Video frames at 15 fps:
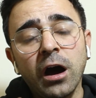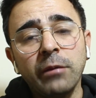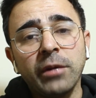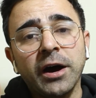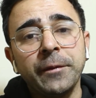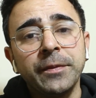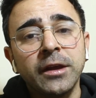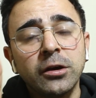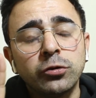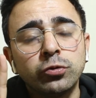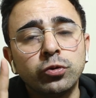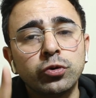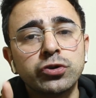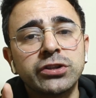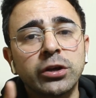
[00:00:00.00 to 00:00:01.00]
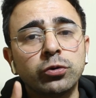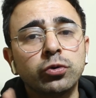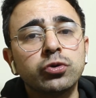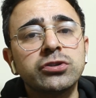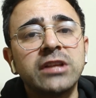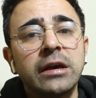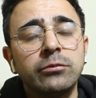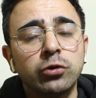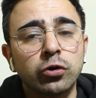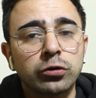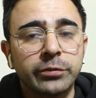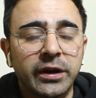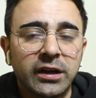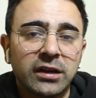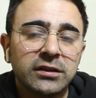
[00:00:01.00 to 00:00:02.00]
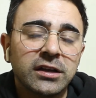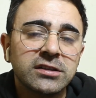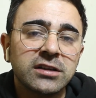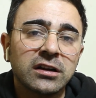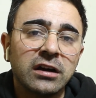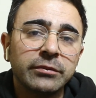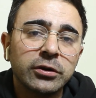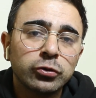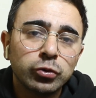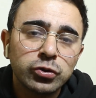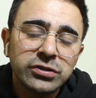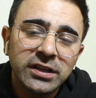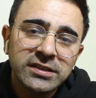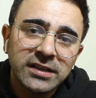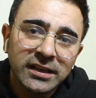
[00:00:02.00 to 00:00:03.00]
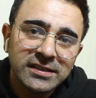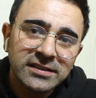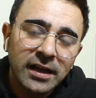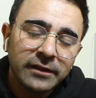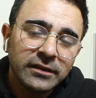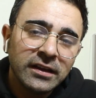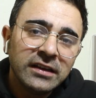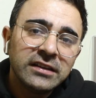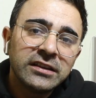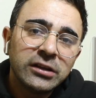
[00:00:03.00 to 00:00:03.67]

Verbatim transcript: Ama %100 demiyorum arkadaşlar ama %80